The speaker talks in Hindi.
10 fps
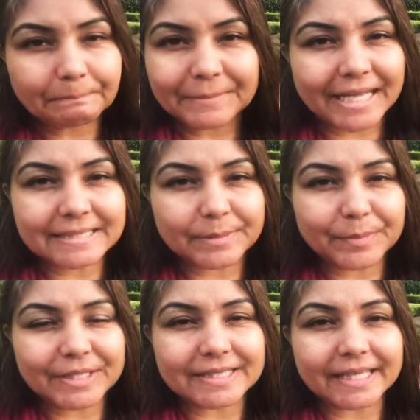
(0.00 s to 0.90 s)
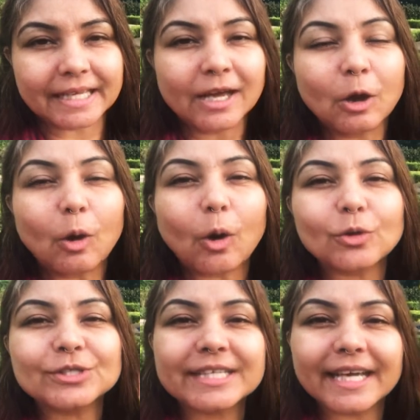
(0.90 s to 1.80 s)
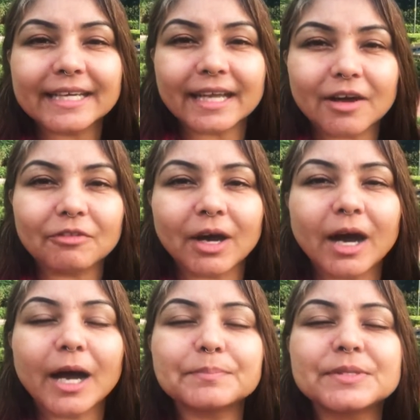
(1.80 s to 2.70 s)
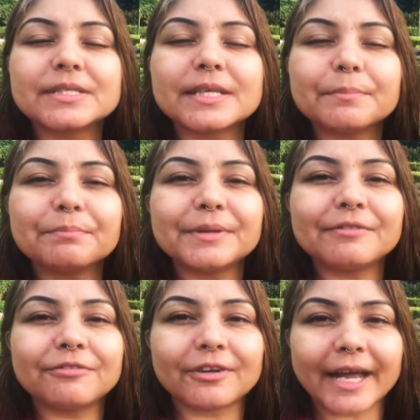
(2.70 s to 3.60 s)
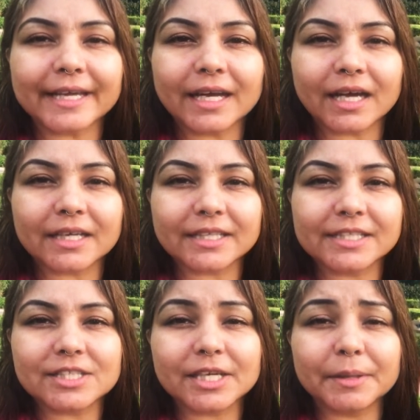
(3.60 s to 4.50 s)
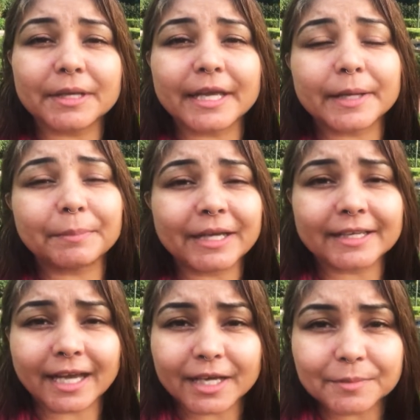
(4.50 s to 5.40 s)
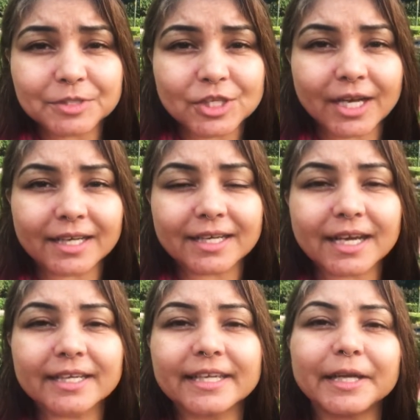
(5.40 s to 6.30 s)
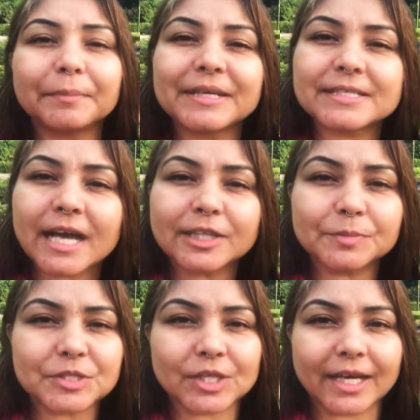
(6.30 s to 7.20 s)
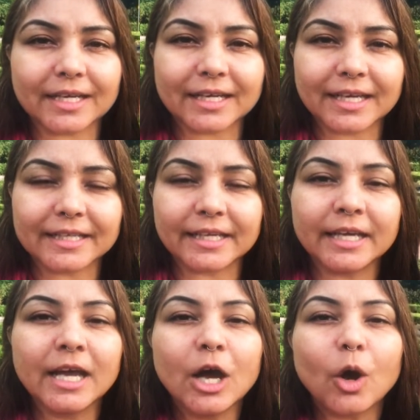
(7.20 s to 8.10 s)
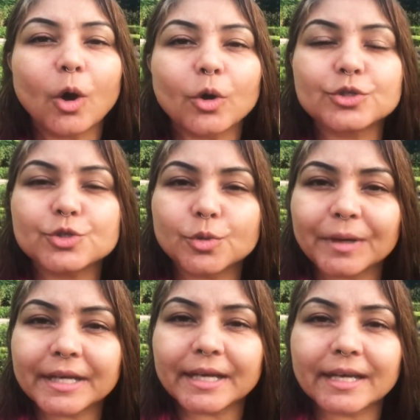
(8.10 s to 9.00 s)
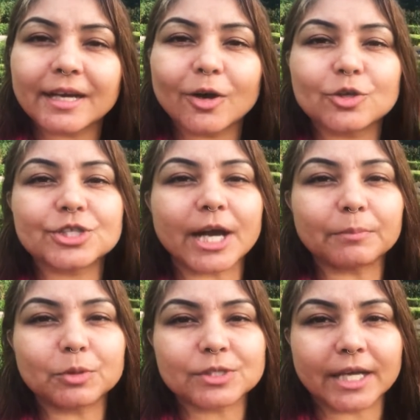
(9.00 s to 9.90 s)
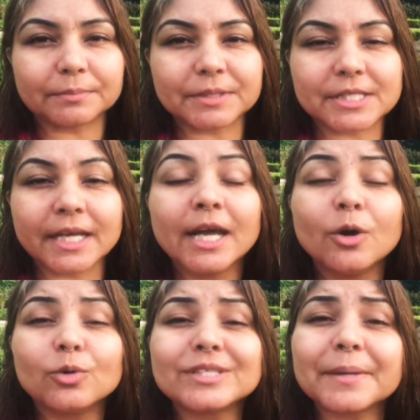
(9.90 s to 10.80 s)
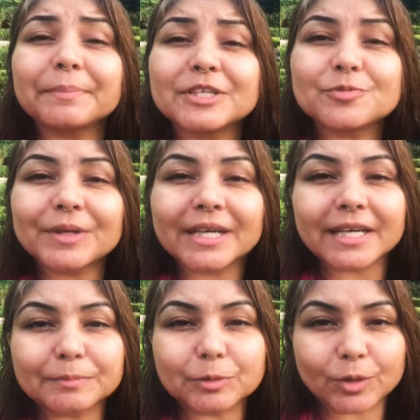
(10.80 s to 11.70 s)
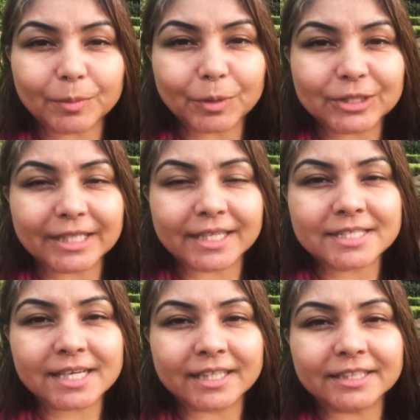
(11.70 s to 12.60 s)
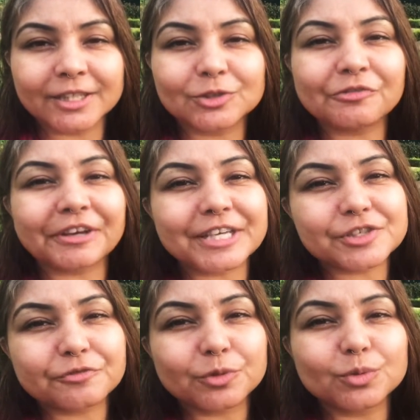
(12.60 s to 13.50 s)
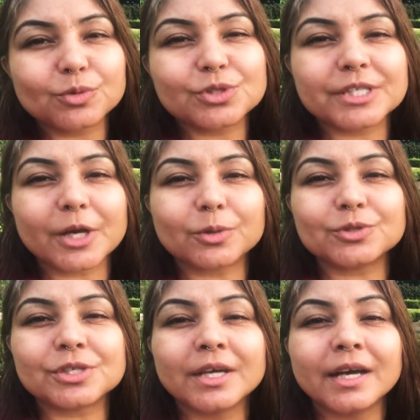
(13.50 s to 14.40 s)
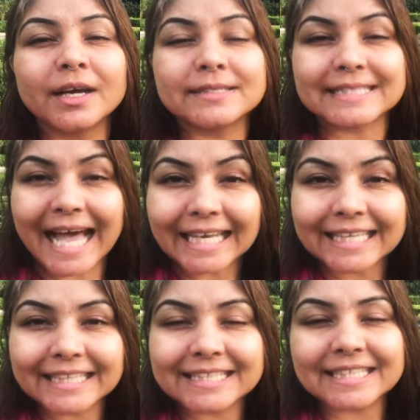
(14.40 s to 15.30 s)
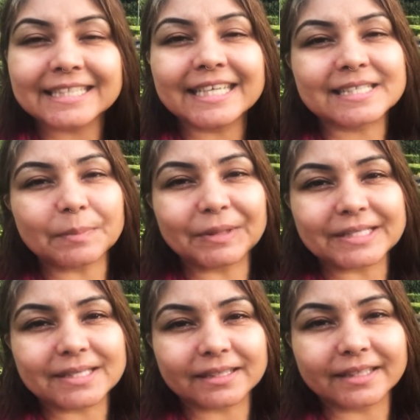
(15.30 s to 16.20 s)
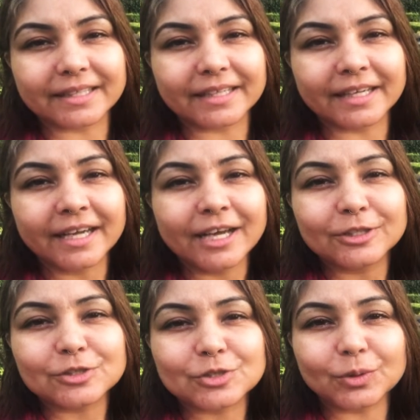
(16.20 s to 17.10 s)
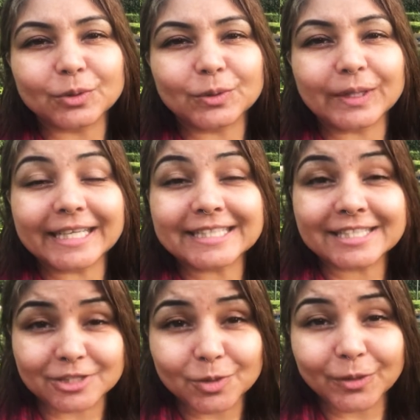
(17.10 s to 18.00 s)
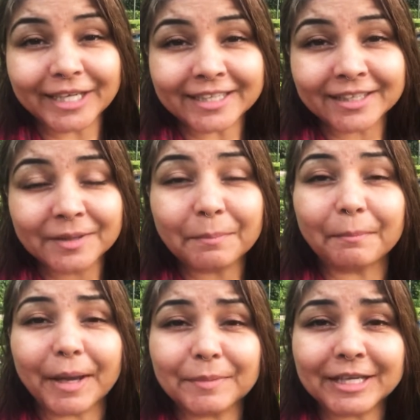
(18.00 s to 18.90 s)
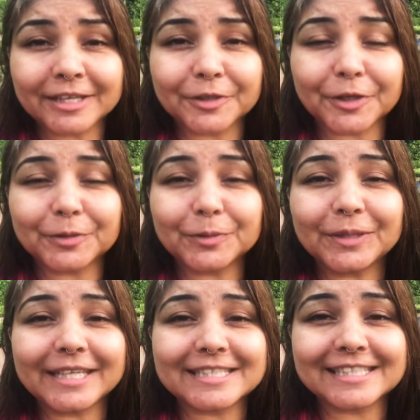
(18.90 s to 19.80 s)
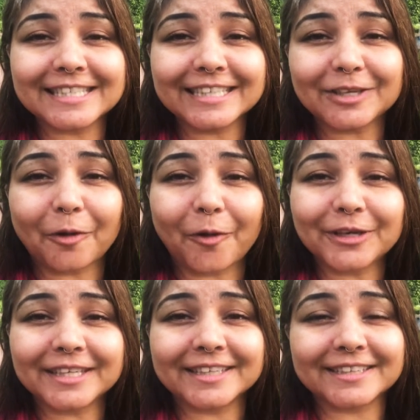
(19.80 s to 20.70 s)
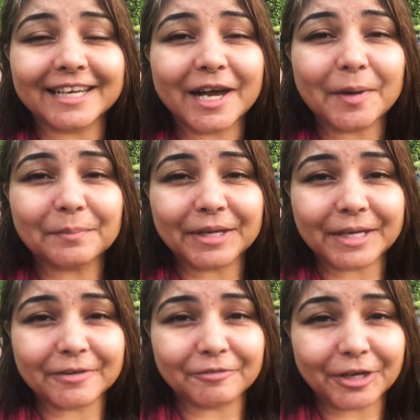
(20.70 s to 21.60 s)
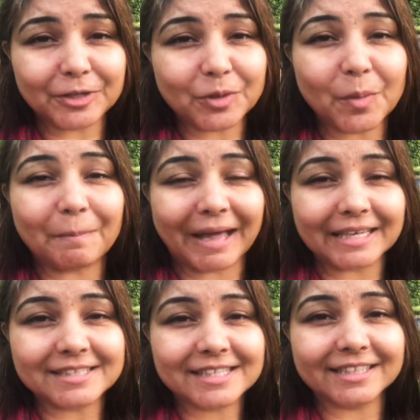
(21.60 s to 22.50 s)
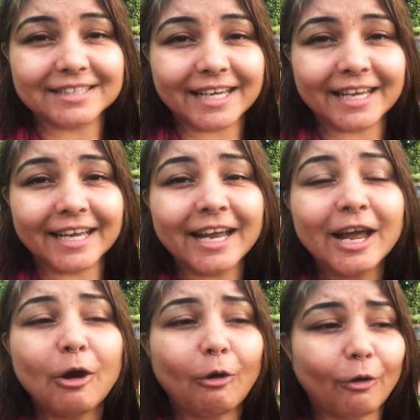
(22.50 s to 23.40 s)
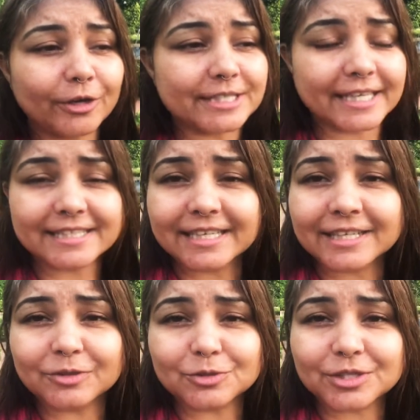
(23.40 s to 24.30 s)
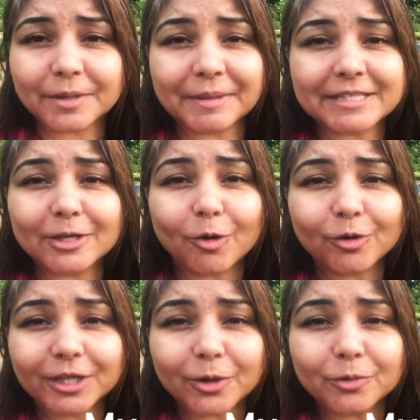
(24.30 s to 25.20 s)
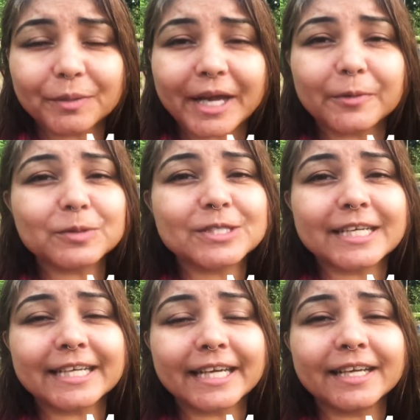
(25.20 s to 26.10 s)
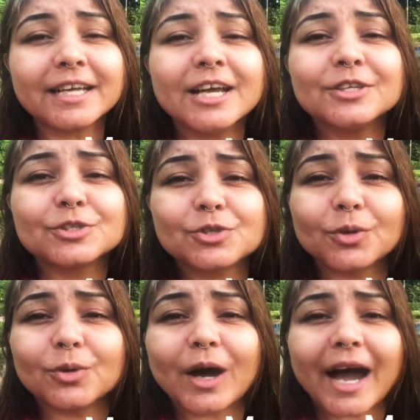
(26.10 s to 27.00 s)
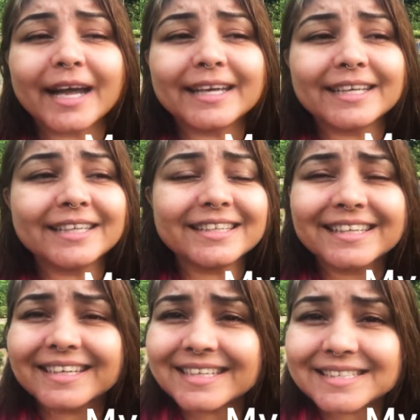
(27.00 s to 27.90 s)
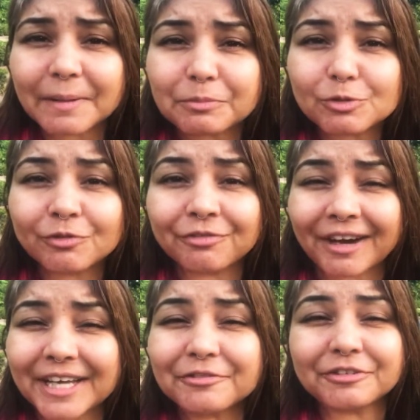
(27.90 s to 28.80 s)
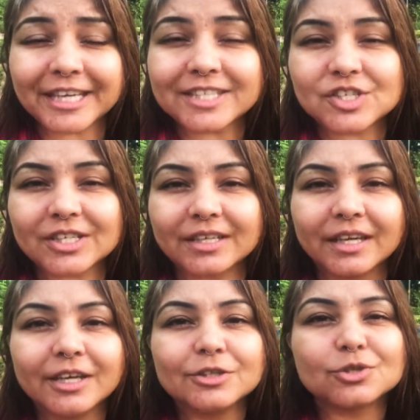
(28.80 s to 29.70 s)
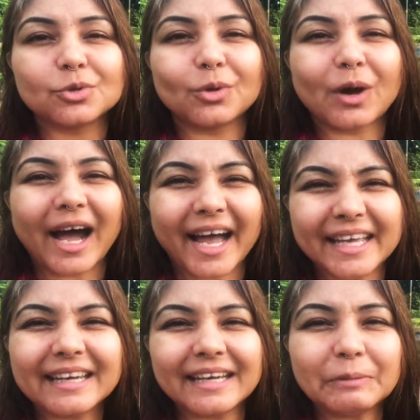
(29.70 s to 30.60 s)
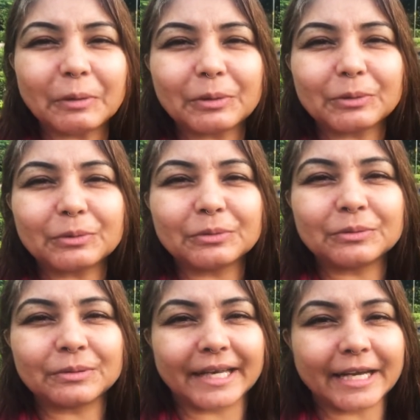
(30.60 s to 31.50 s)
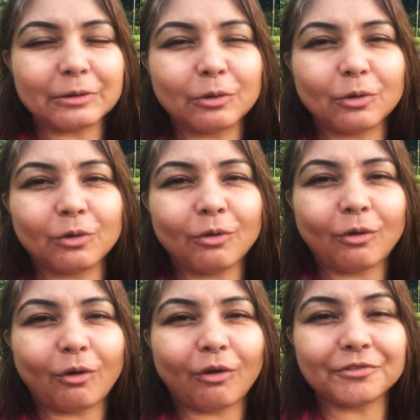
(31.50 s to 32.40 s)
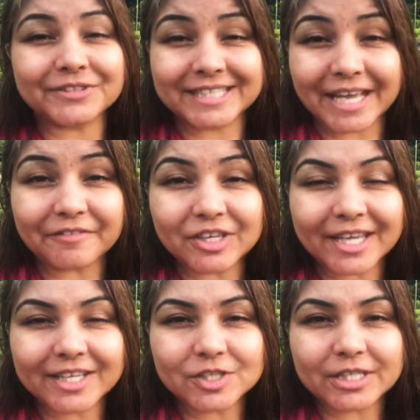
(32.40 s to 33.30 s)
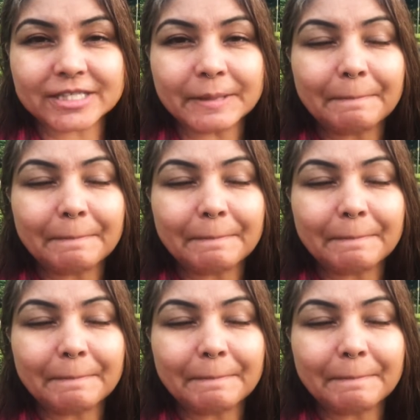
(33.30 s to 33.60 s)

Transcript: दैट्स अमेजिंग और उसके अलावा आप सिंपल फ्राई खाना कीजिए एक बार 11 बजे खाना खाइए एक बार 7 बजे खाना खाइए और सुबह ग्यारह और शाम को सात बजे उसके बीच में अगर थोड़ा बहुत लेना चाहते हैं तो फ्रेश फ्रूट्स या कुछ सैलड ये सब ले सकते हैं सो लेट्स डू इट मैं भी कर रही हूँ लेट्स सी कौन कितना अपने वेट को बैलेंस करता है और जैसे कुछ समय से लॉकडाउन में आई वॉज सिटिंग सो आई इंक्रीज अप टू फाइव के जी सो आई रियली वॉन्ट टू लेट गो ऑफ सेवन के जीज